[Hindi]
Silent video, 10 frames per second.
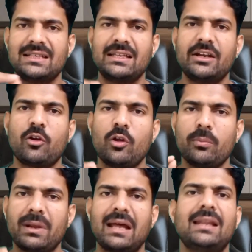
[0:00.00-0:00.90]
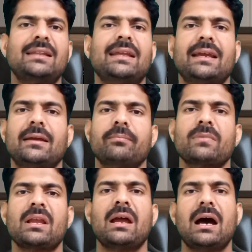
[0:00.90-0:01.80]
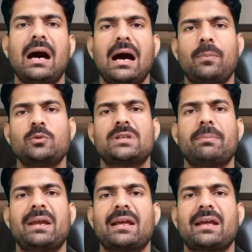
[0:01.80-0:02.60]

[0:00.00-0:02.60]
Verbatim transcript: खासी यदि ड्रॉइंग बना लेते हैं आप उसके